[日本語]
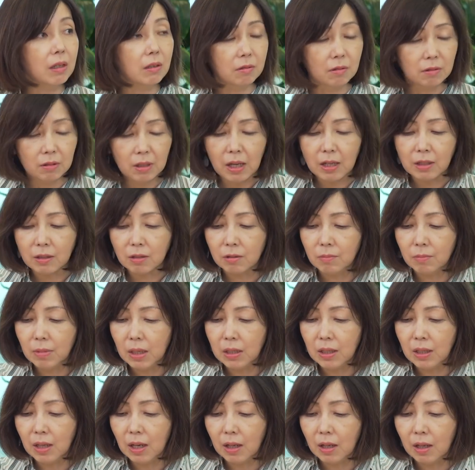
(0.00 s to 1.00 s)
いるので、その
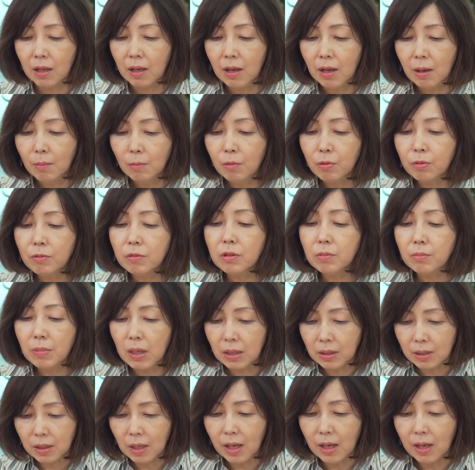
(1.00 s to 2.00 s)
メディアも含
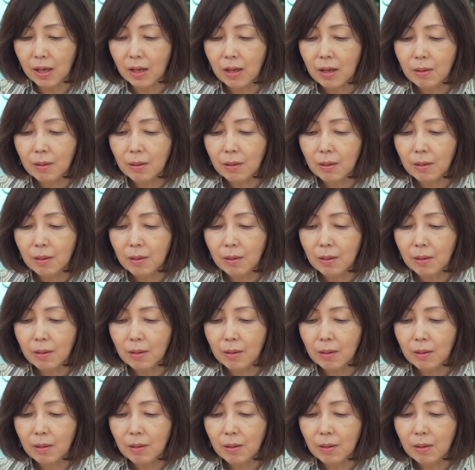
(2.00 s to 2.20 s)
めて、